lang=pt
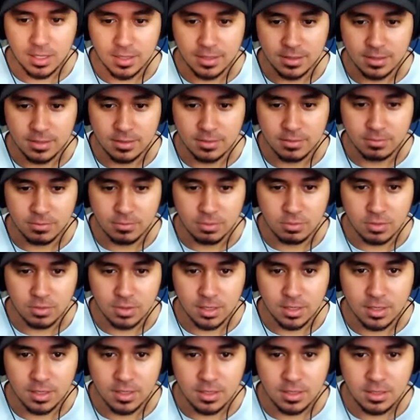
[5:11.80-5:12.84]
galera. Boa,
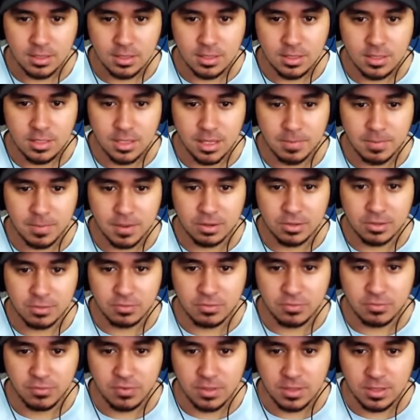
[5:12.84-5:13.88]
galera. Ih, rapaz, agora
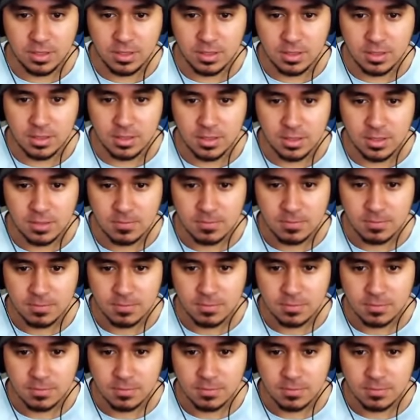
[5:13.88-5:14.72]
tem um fininho aqui, hein.